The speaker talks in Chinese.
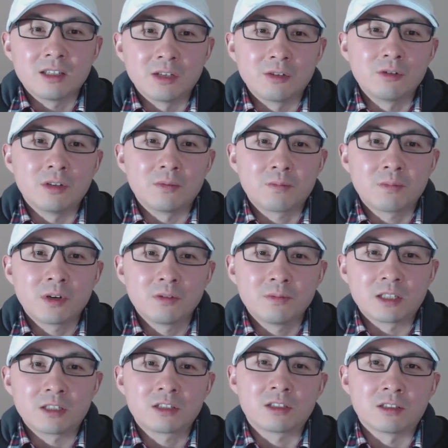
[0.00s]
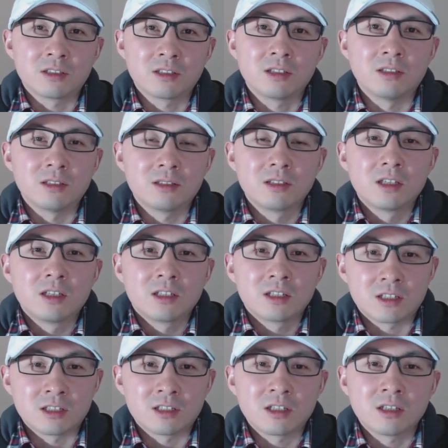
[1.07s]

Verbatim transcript: 也会彪炳史册，史